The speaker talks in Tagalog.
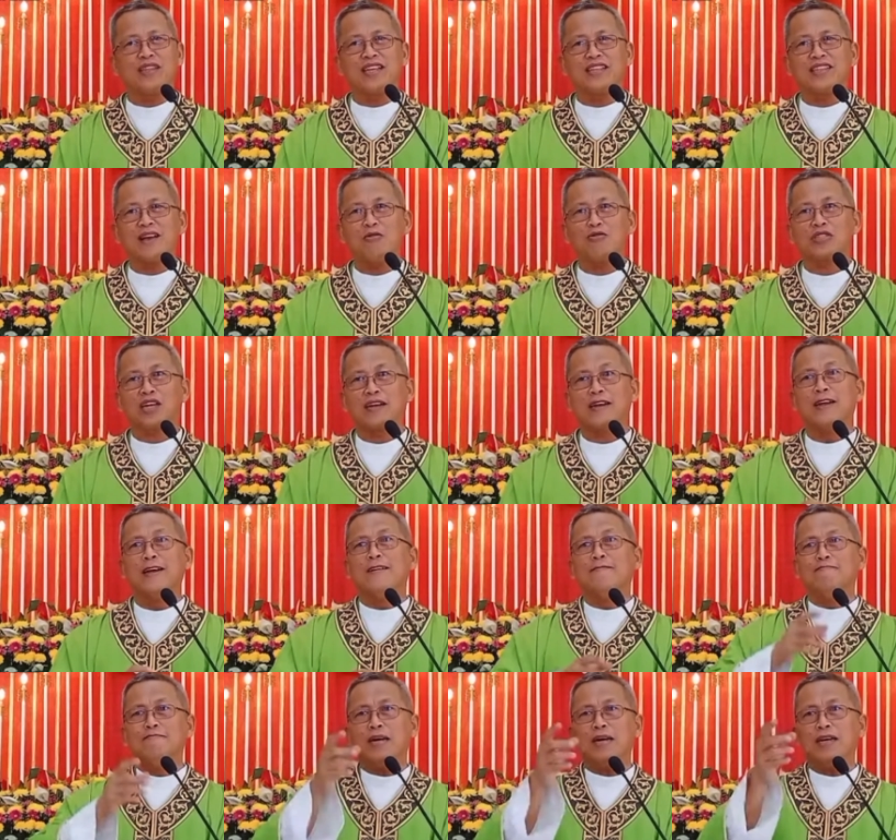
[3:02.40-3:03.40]
20,000,
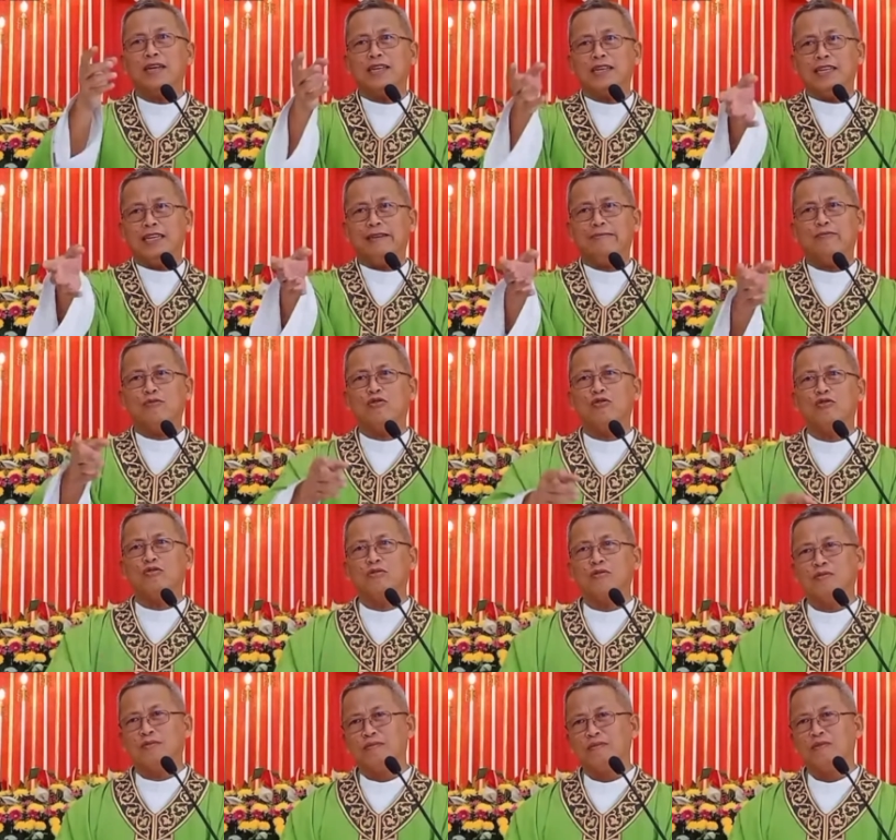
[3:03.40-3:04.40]

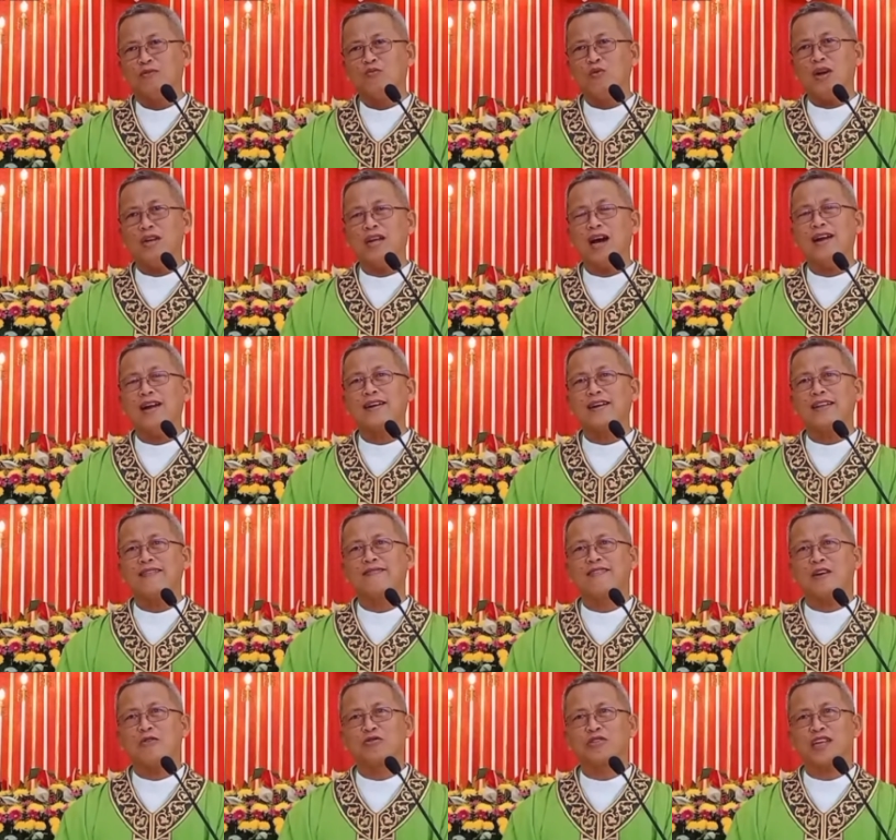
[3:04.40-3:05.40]
mahimong
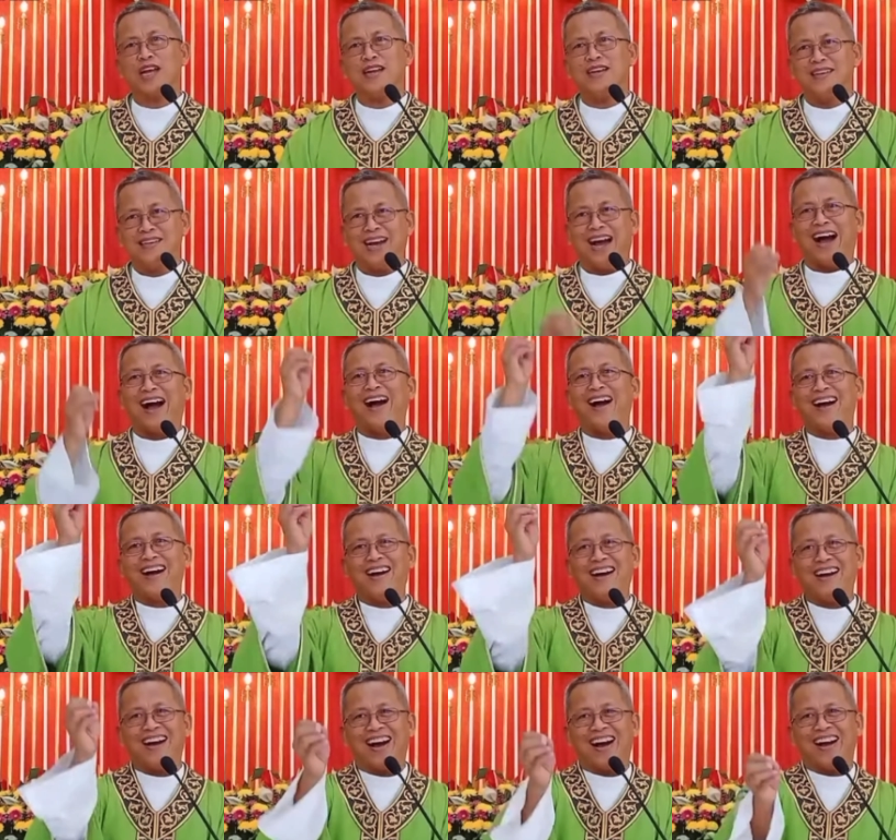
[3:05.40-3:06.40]
100,000.
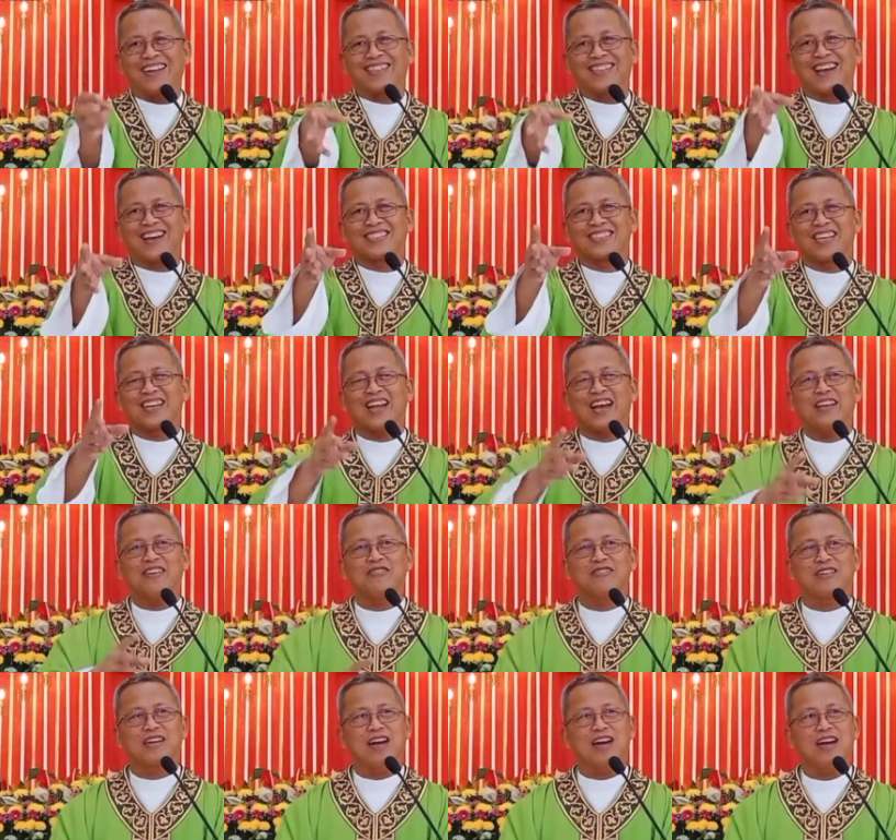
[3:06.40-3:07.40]
Ah, hatag sa
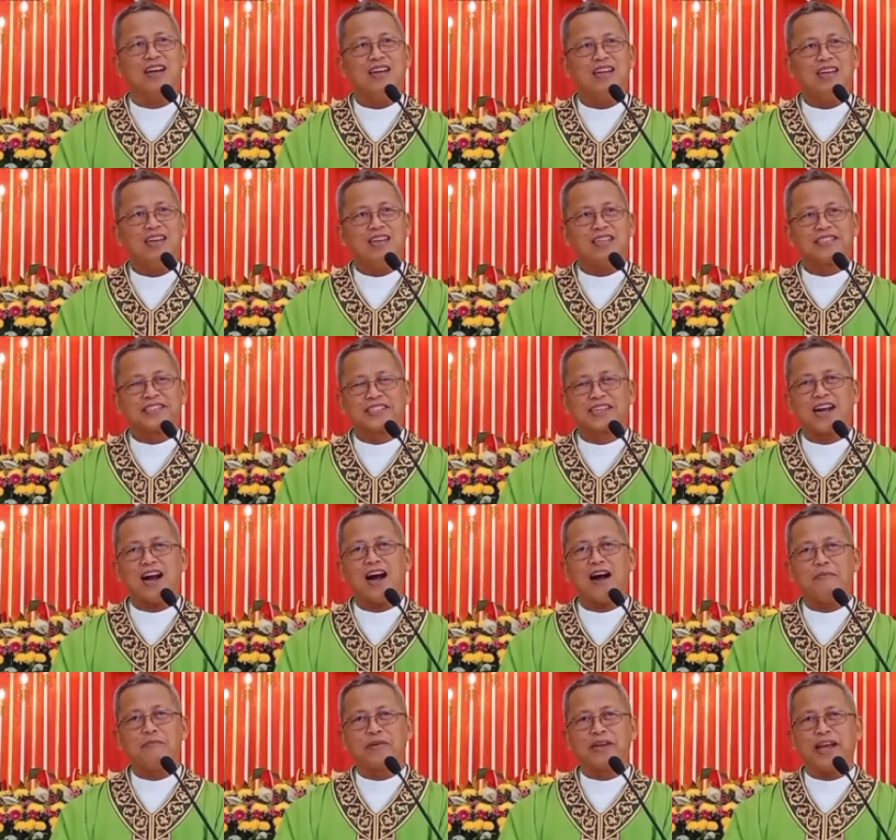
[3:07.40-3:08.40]
dayon ka.
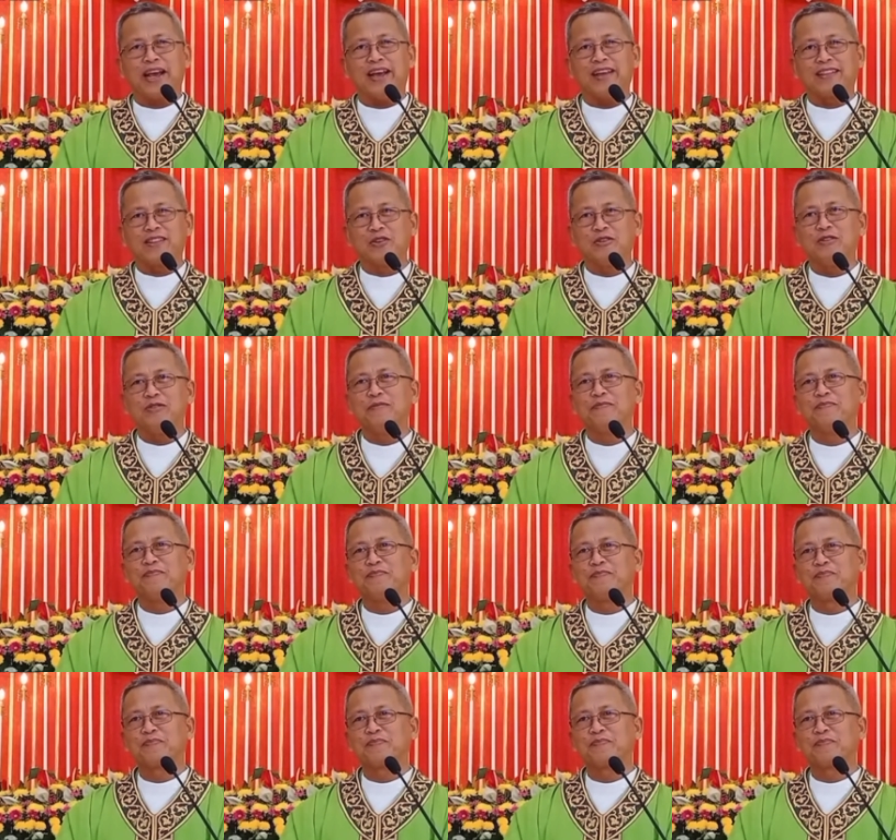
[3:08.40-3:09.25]
Scam di ito.